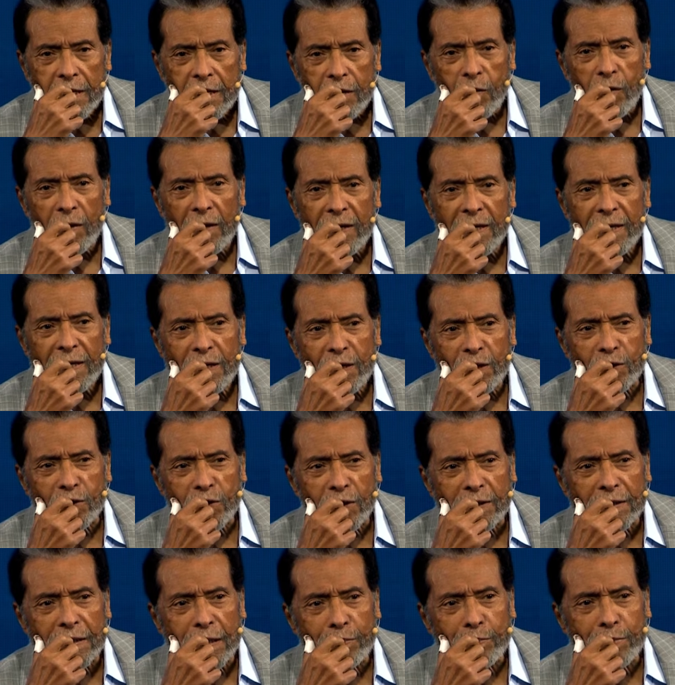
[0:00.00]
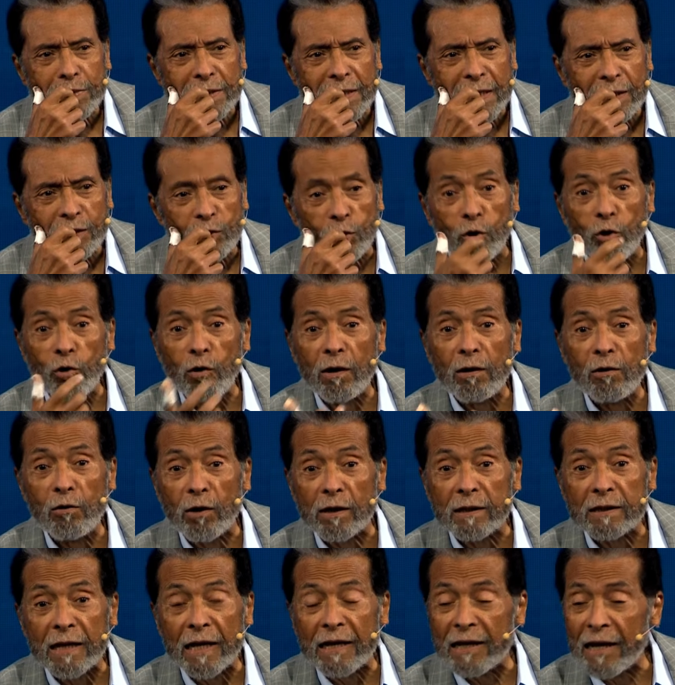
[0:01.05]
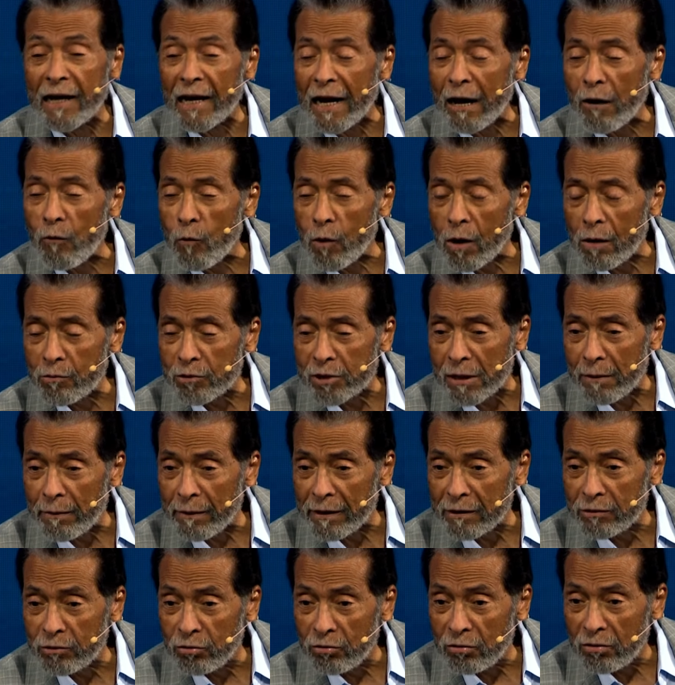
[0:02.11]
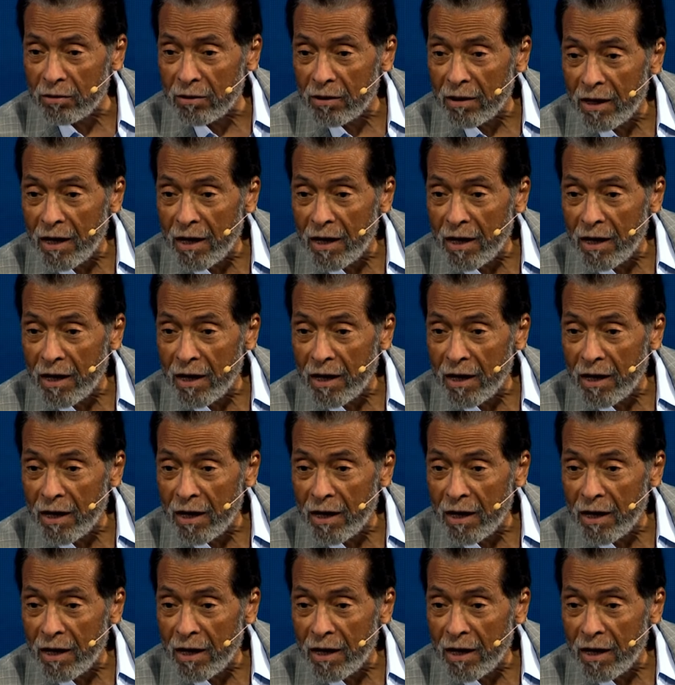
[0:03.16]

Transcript: ¿Cuál es el otro que estaba pensando? Oh, en, lo que, en el agua, ¿cómo se llaman estos?